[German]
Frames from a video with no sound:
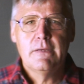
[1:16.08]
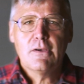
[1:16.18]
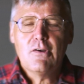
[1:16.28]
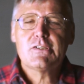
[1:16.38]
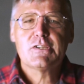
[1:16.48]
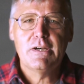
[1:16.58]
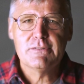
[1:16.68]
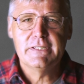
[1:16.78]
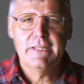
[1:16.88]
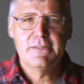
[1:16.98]
Gott
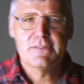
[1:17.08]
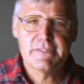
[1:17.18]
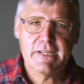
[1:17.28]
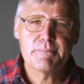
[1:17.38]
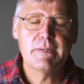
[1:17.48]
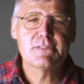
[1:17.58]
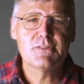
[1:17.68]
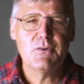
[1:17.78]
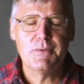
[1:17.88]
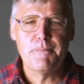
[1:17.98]
schaut ihn an und sagt, mein
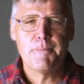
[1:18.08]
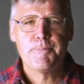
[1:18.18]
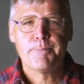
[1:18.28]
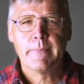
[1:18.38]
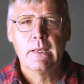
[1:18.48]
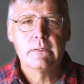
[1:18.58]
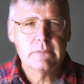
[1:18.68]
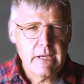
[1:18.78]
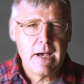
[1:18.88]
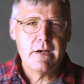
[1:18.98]
Sohn,
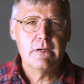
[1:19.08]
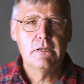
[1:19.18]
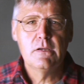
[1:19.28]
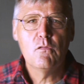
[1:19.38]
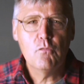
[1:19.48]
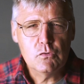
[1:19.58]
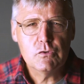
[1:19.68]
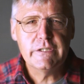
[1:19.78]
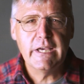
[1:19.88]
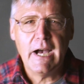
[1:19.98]
da, wo
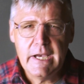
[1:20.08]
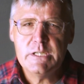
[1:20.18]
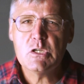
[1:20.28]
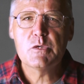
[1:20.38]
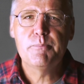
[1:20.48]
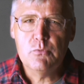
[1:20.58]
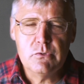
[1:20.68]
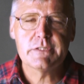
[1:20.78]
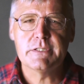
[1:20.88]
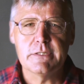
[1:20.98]
du die eine
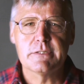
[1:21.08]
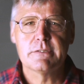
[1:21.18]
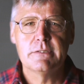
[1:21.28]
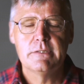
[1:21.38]
Spur siehst,